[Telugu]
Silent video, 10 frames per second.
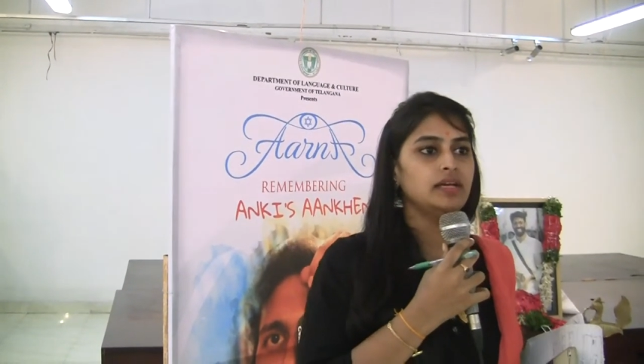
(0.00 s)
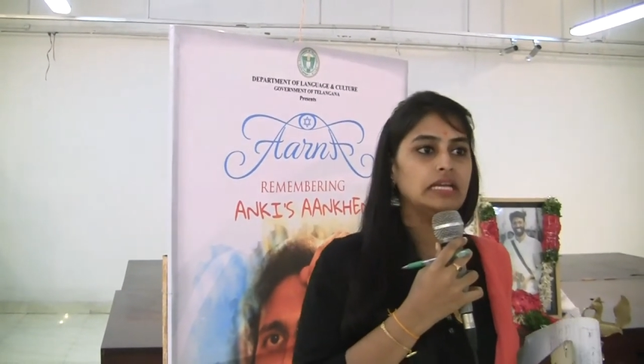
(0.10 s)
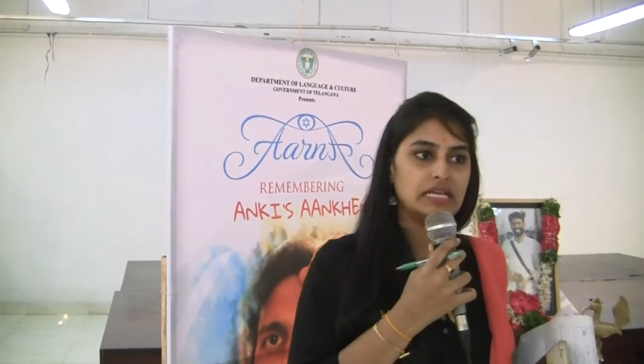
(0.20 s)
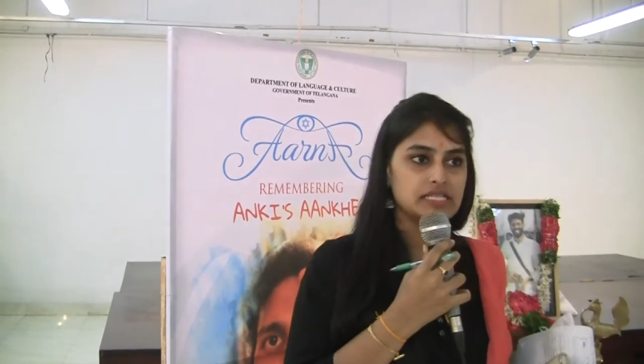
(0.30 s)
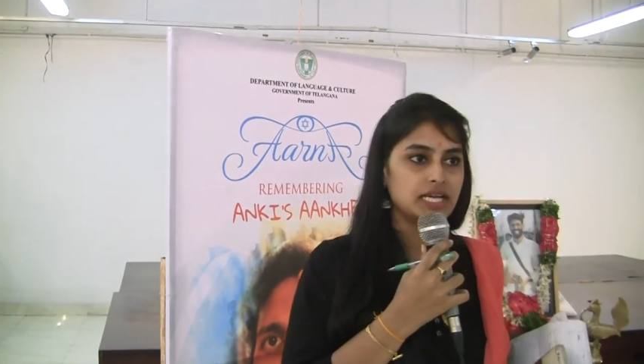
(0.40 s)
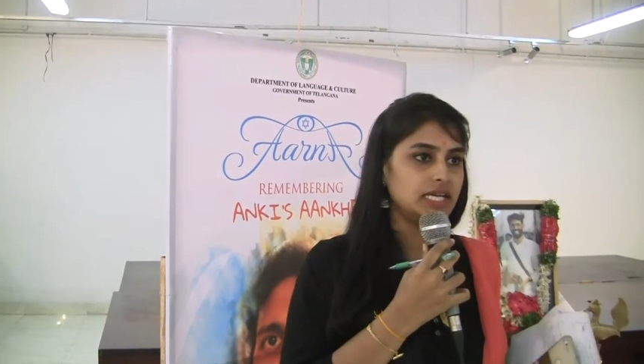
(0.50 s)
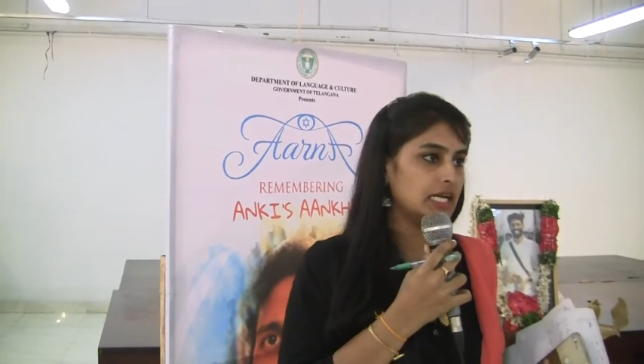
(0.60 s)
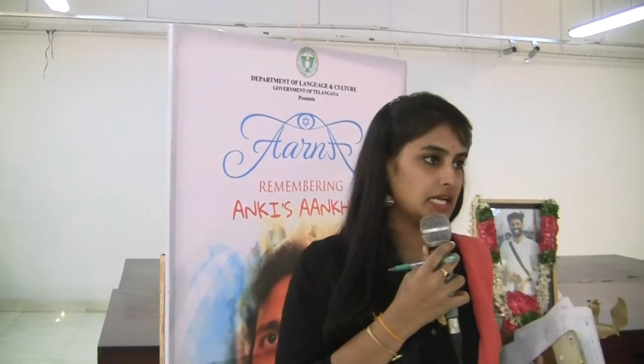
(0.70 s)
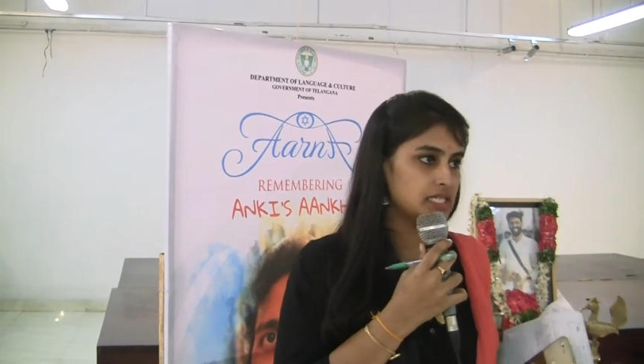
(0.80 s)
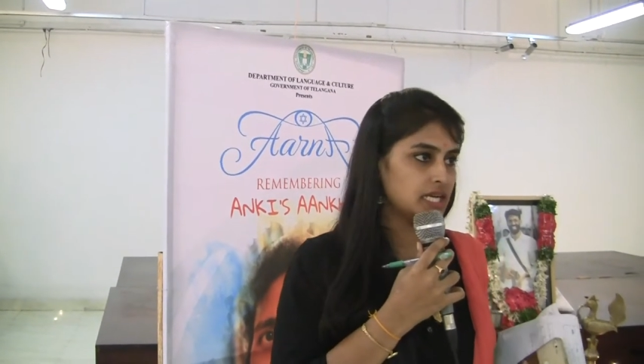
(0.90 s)
ఇలా చేయాలి
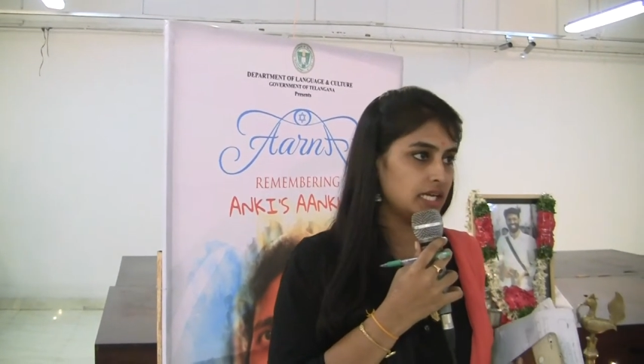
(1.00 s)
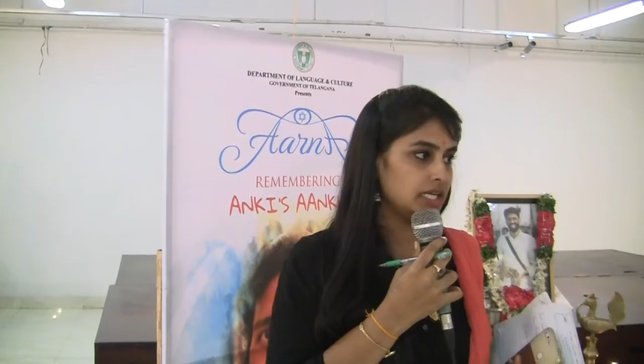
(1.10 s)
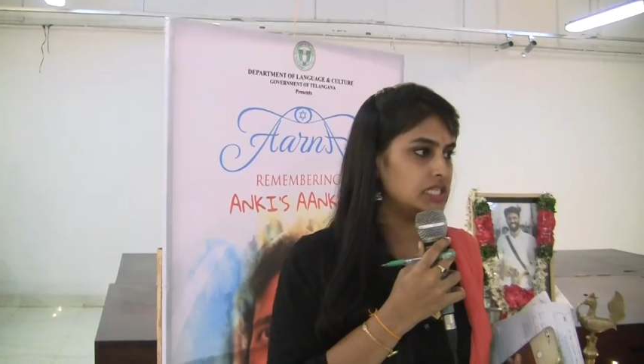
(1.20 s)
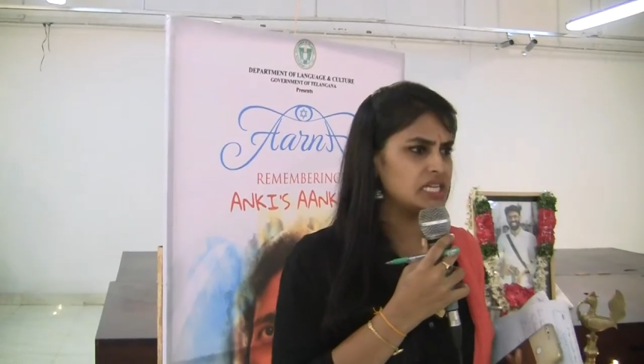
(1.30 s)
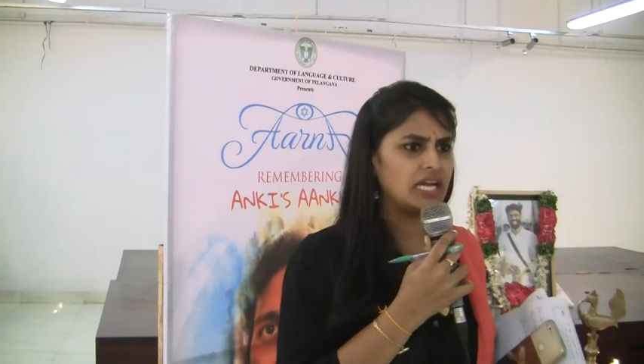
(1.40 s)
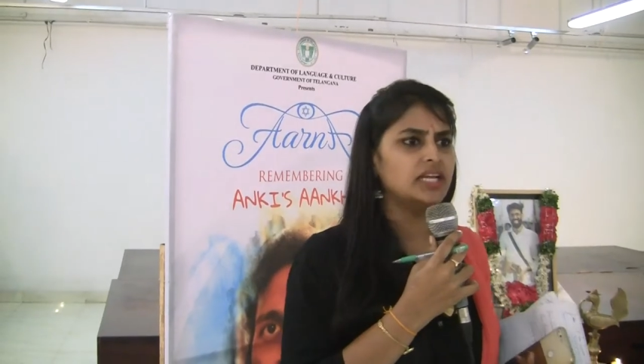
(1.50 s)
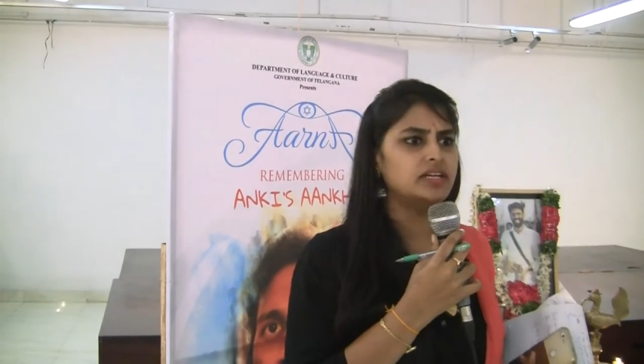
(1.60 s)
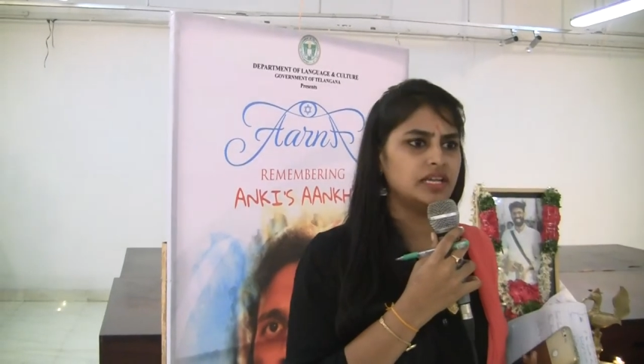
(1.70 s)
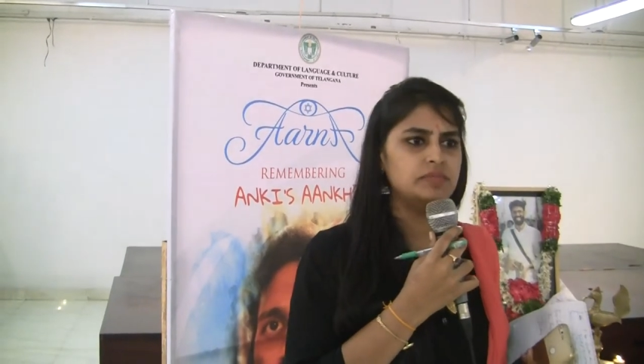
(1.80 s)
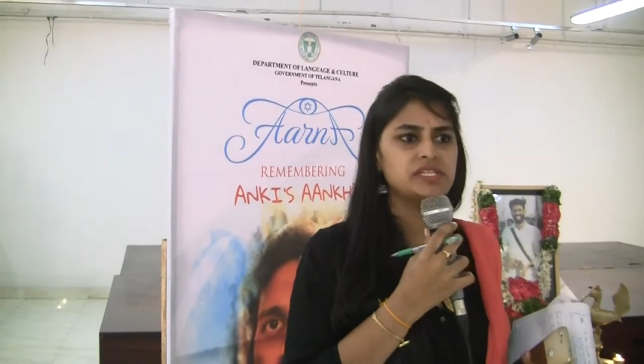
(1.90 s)
అలా చేయాలి అని చాలా
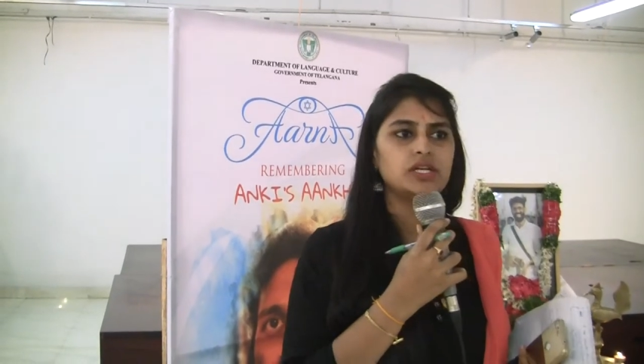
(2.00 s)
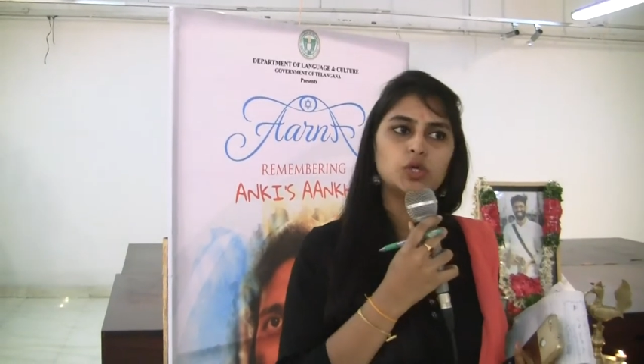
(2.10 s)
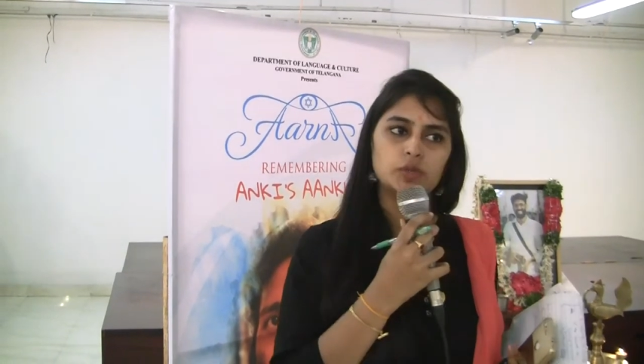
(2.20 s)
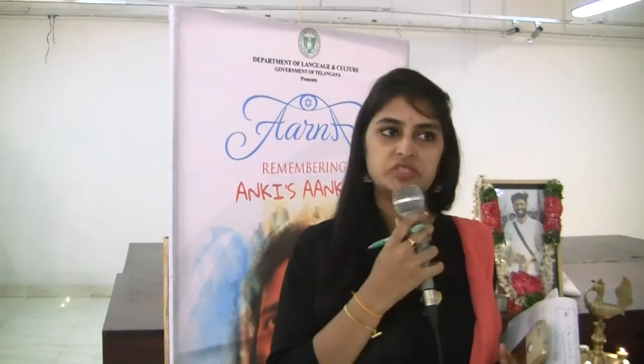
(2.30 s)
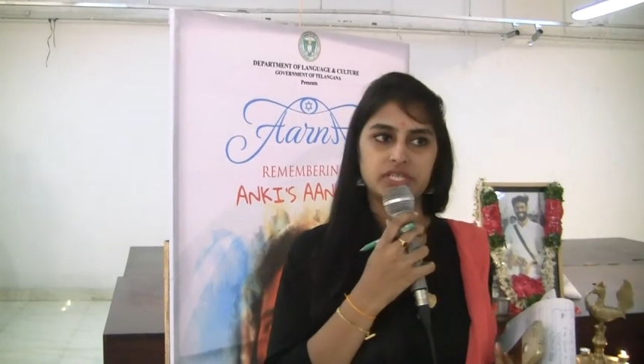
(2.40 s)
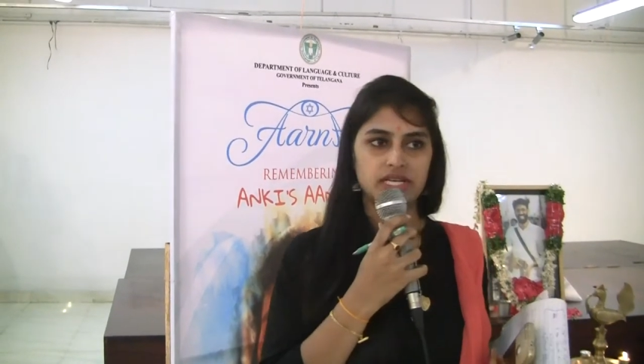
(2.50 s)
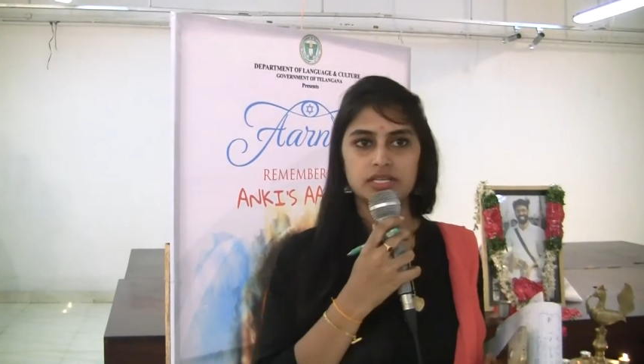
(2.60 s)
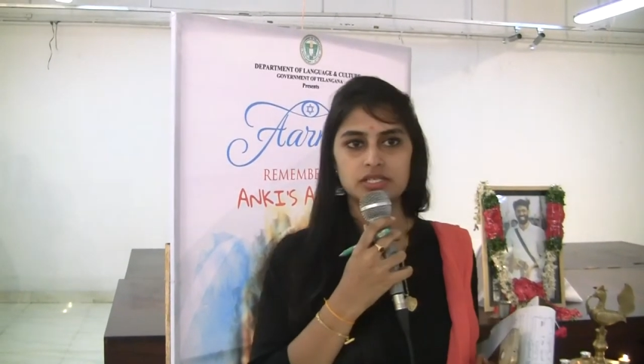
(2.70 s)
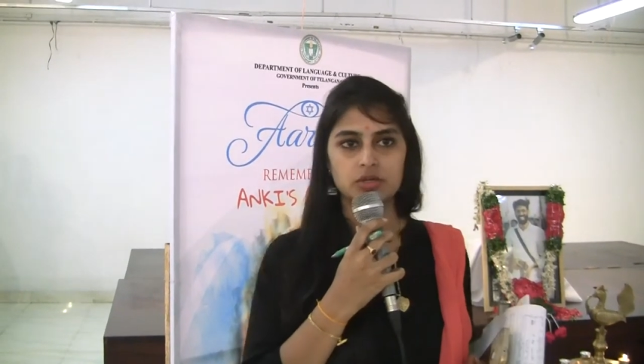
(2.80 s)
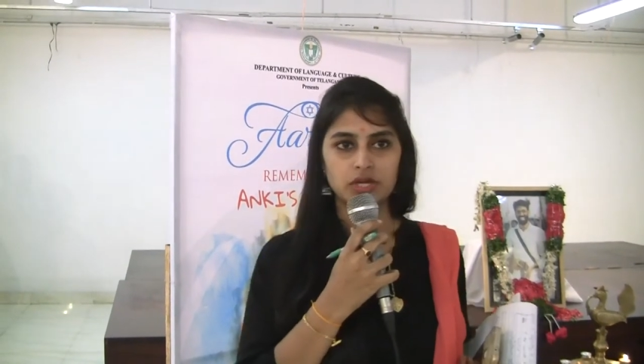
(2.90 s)
డ్రీమ్స్ అండ్ హోప్స్ షేర్
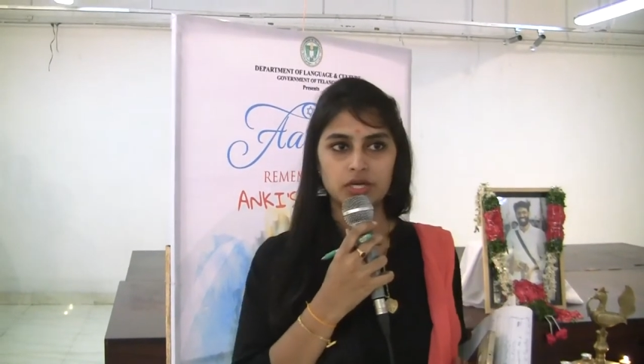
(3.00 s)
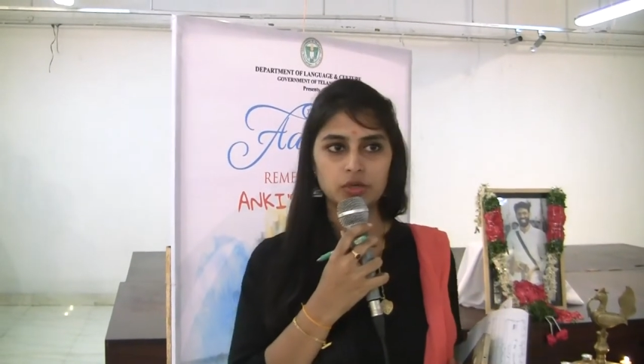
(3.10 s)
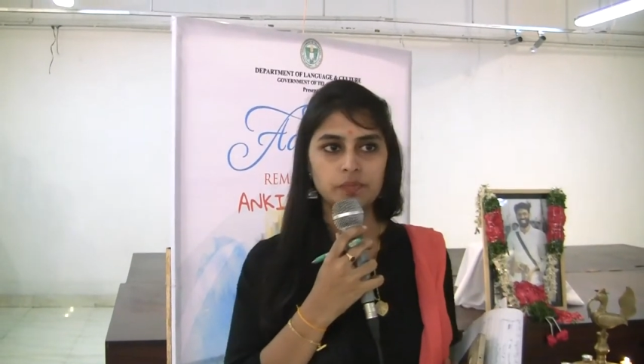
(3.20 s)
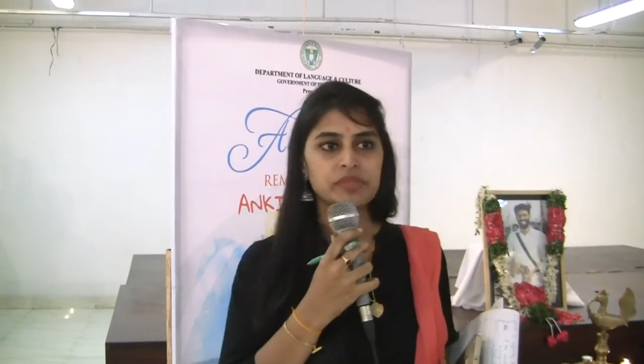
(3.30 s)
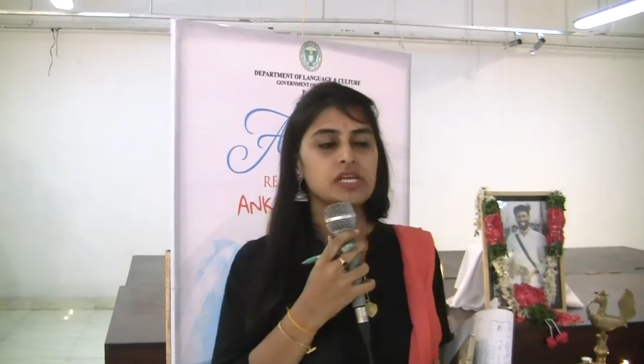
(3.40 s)
చేసుకున్నాడు